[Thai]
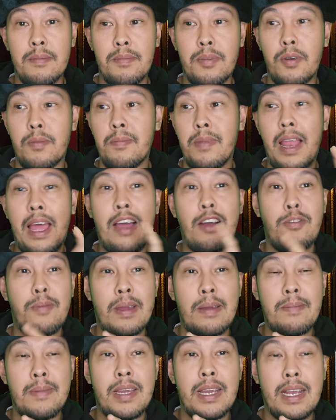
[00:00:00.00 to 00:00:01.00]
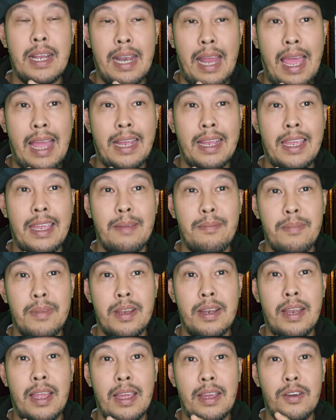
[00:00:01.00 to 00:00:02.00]
ผมเล่าไว้เมื่อกลางคลิปนั่
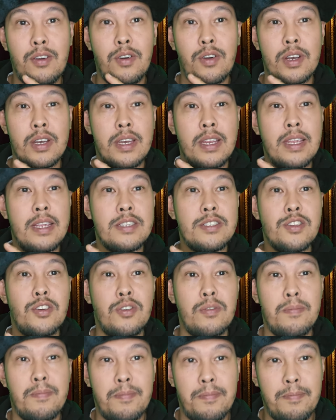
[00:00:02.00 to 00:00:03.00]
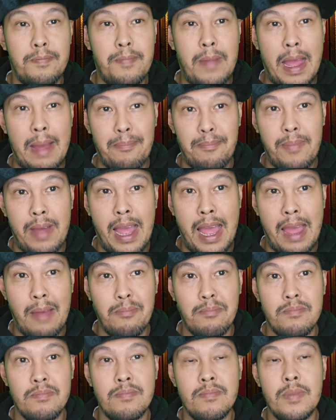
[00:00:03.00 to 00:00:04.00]
นแหละ คนที่ทรงปราบปราม
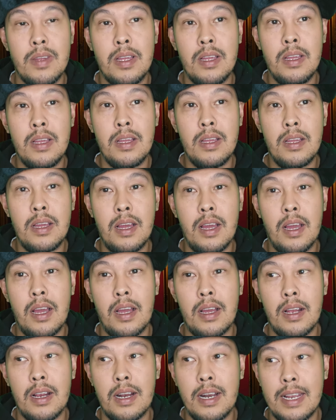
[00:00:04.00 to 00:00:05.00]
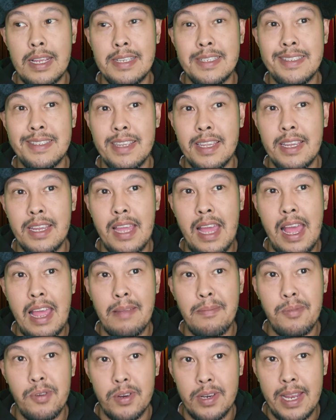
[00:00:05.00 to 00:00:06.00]
คริสต์นิกาย
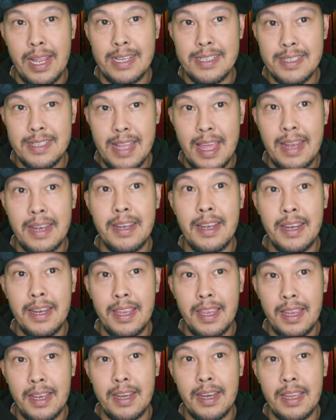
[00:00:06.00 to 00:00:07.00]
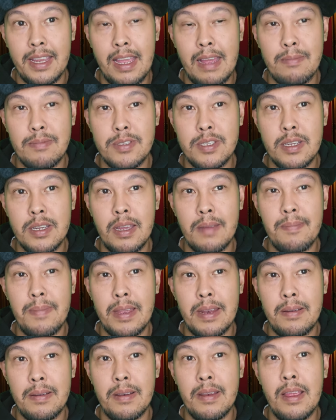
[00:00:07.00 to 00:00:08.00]
โปรเตสแตนต์นั่นเองนะครับซึ่งก็เป็
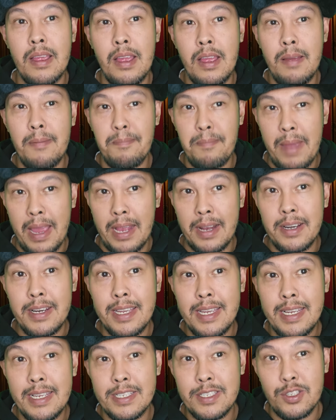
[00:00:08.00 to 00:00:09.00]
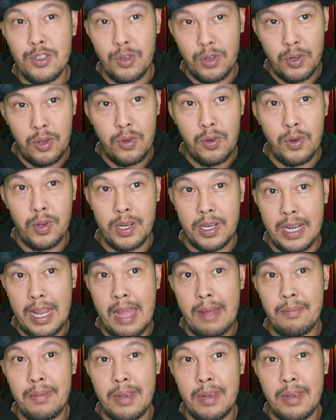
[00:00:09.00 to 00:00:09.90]
นแมรี่สุดโหดดาม